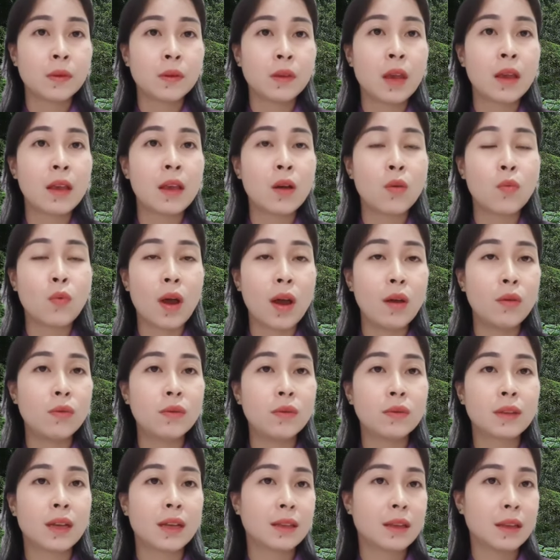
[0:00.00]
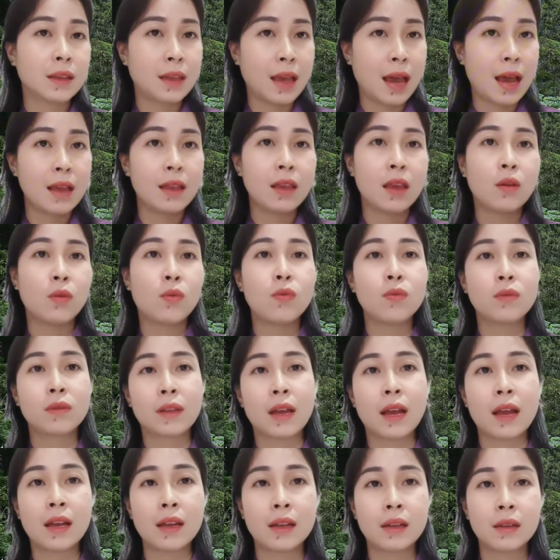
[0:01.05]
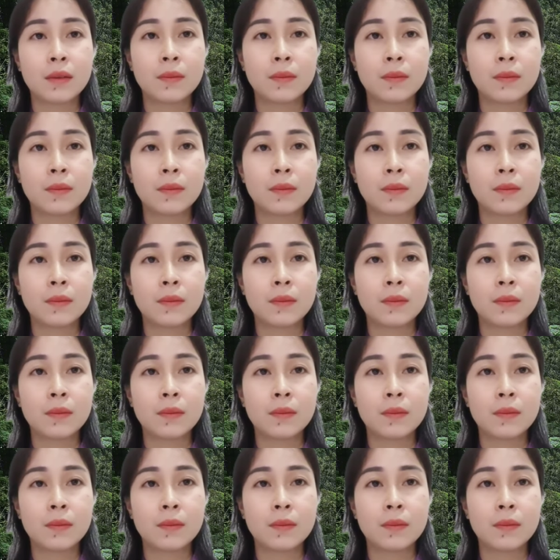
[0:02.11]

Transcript: chuyện nhân quả của người ta ta trả chuyện của người ta